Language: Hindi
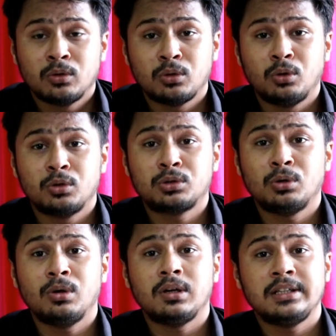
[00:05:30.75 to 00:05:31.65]
तो
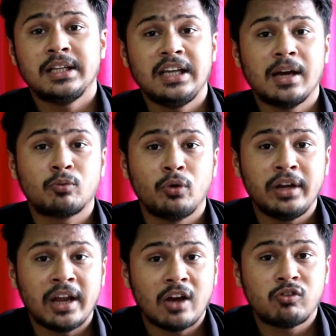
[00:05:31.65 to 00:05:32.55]
दोस्तों यदि आप कोई
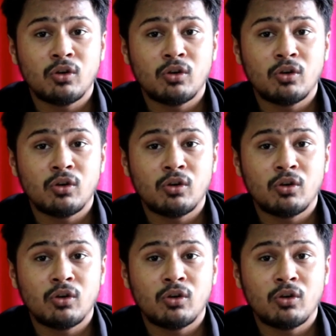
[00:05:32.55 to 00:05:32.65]
नया